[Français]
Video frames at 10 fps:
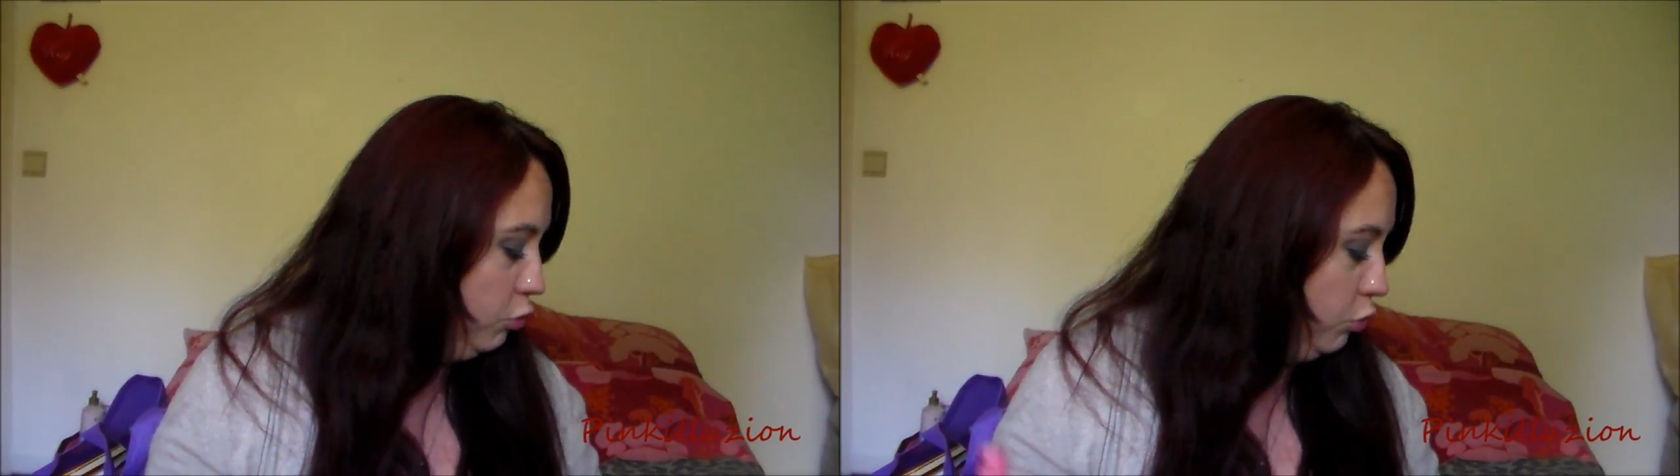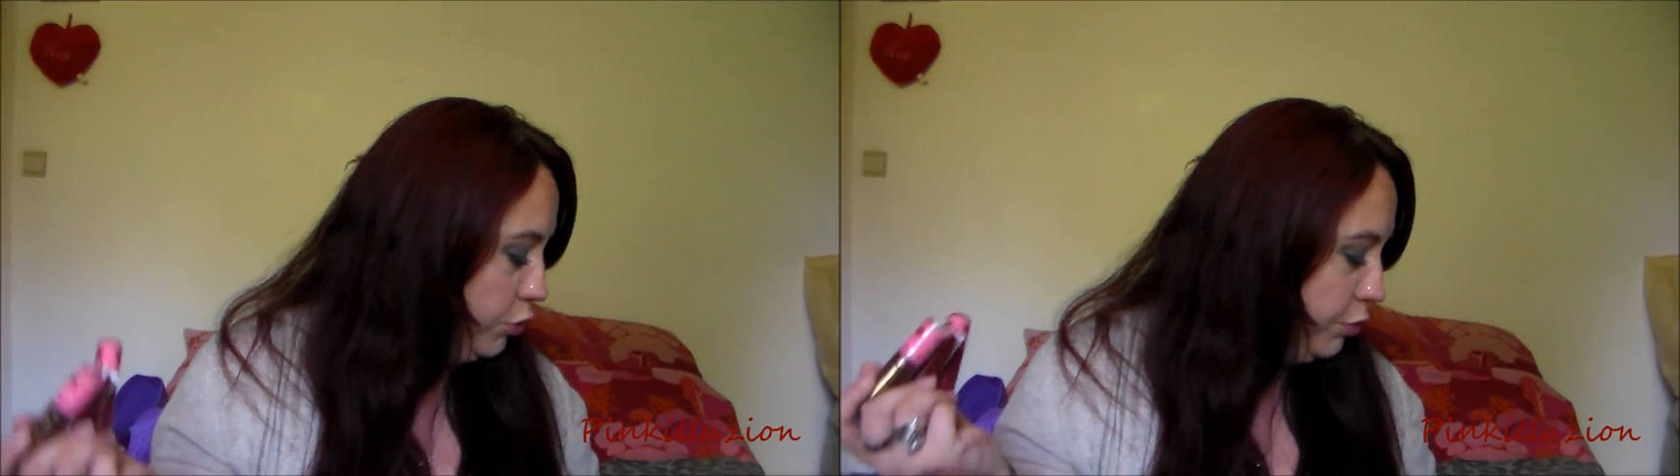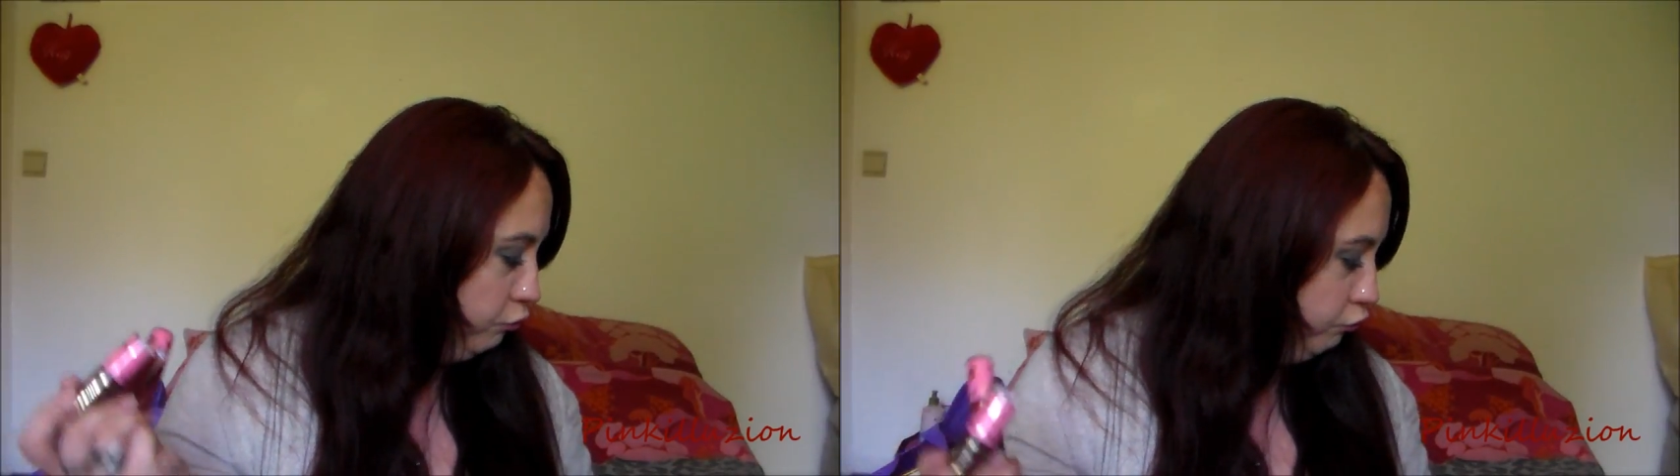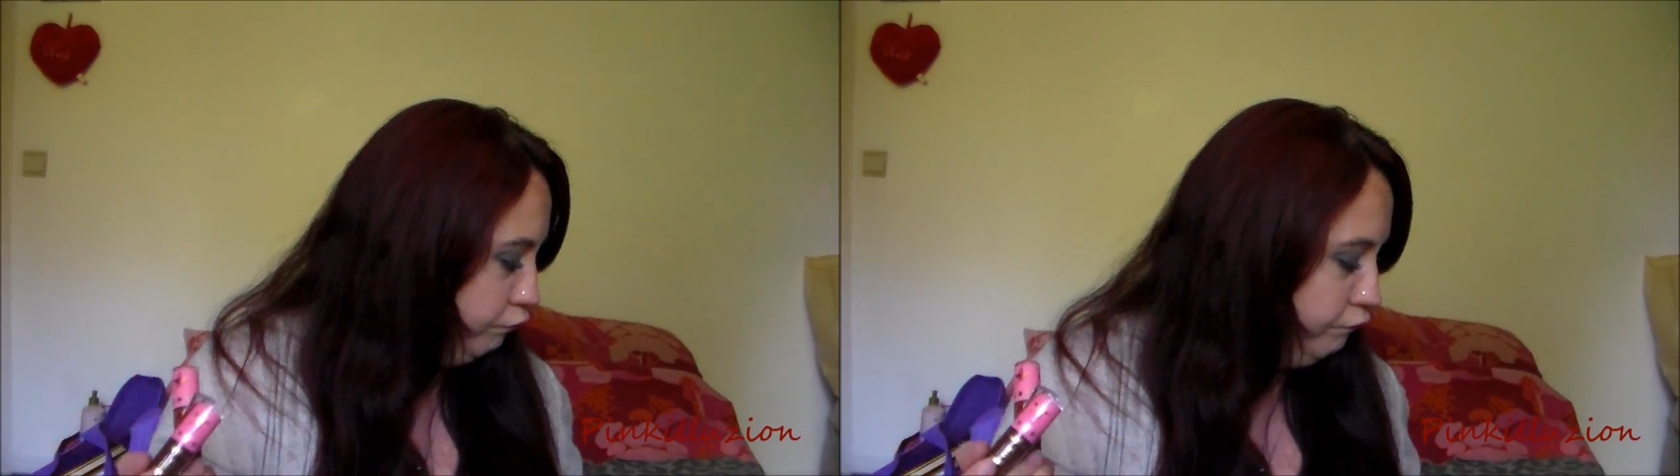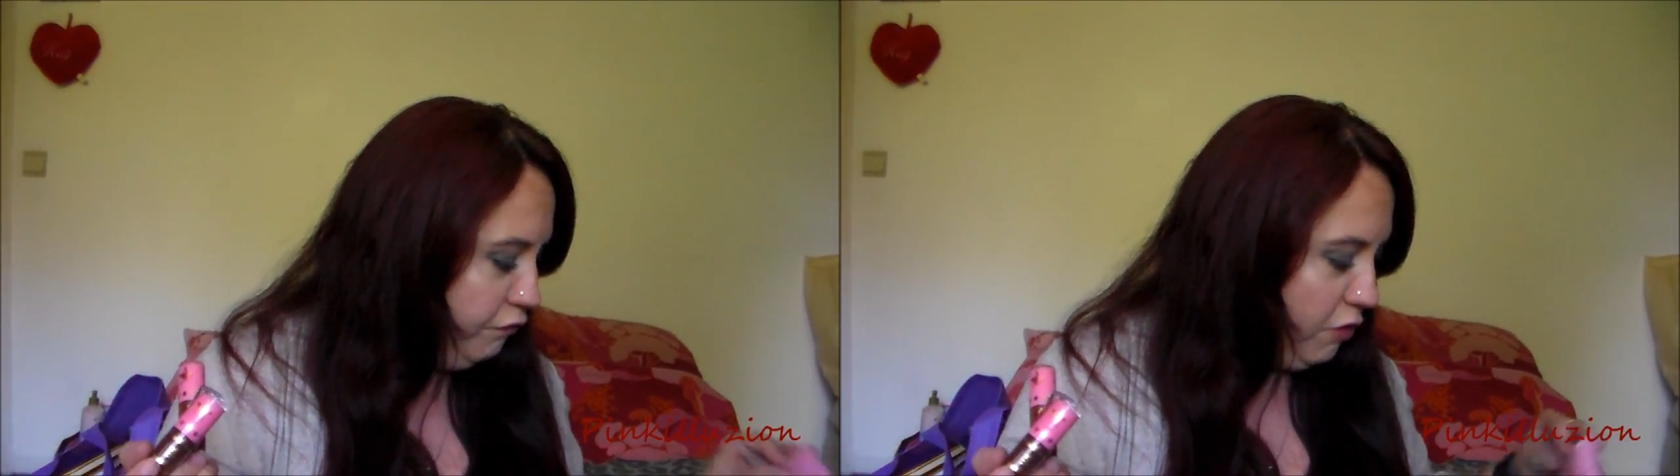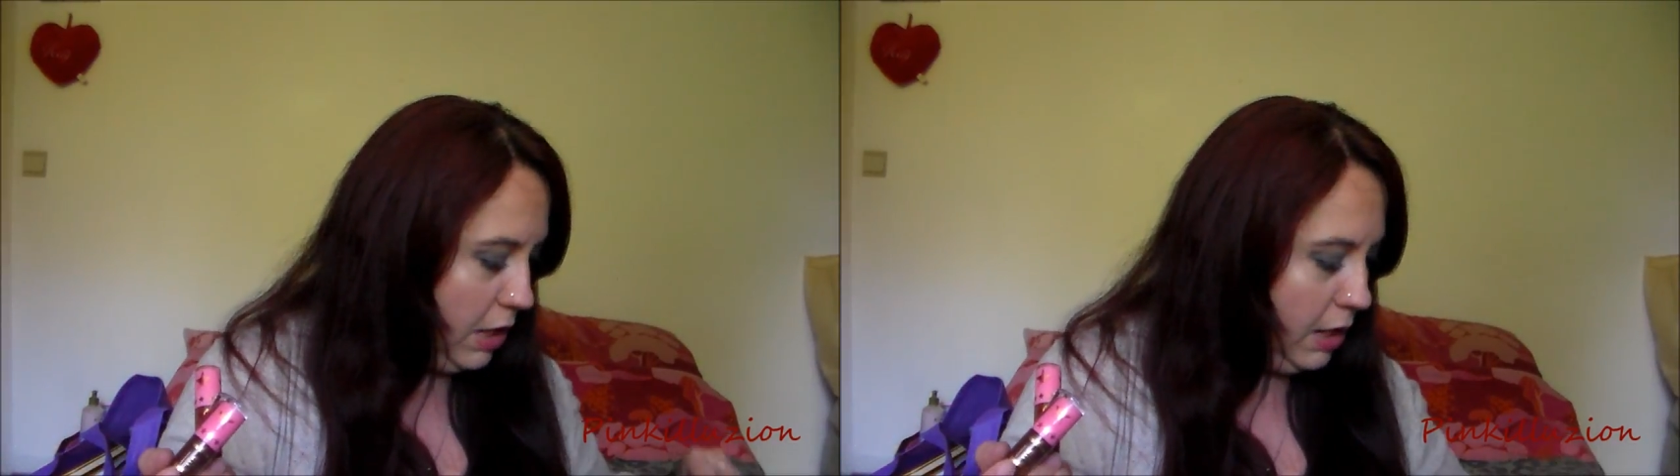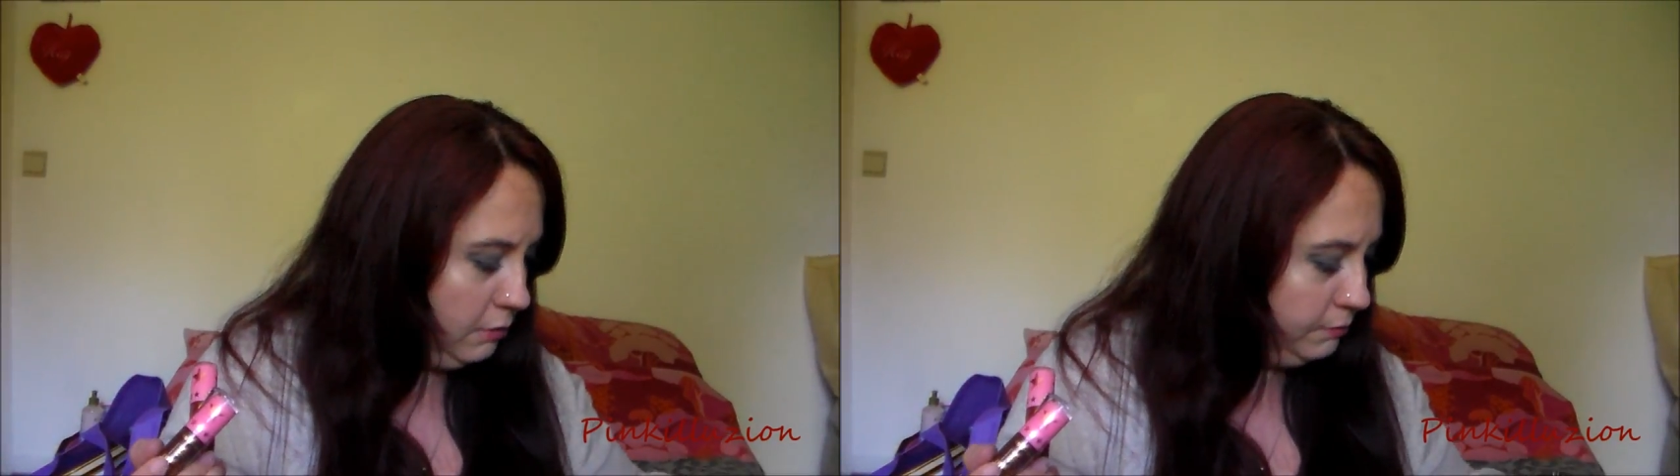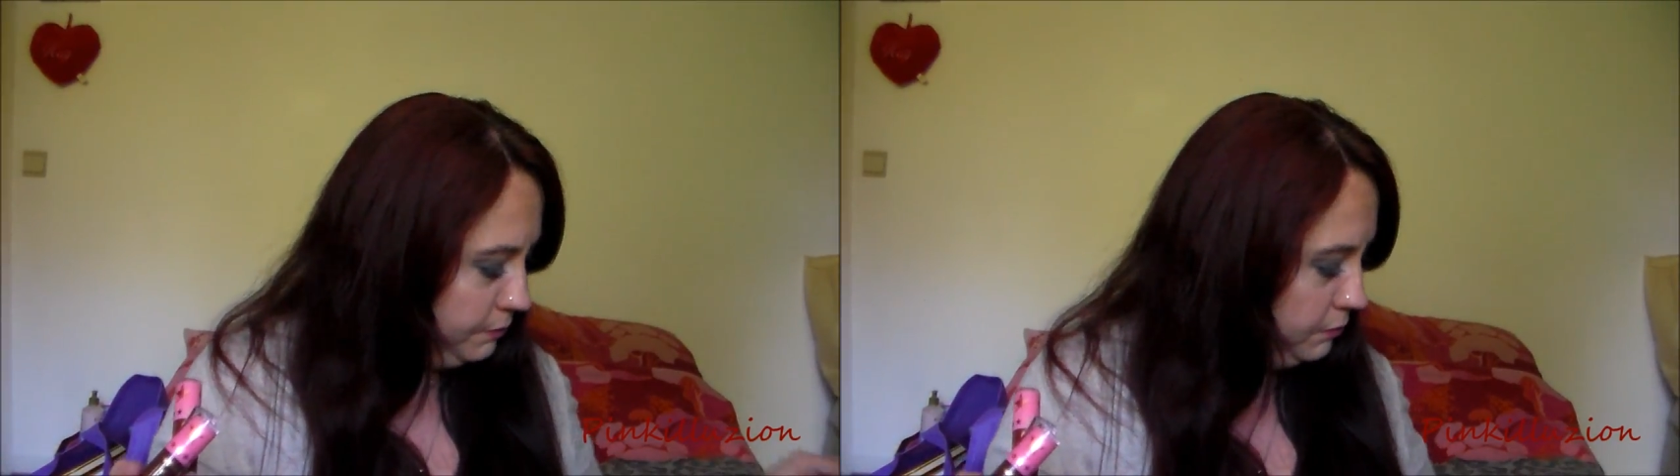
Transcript: Donc voilà.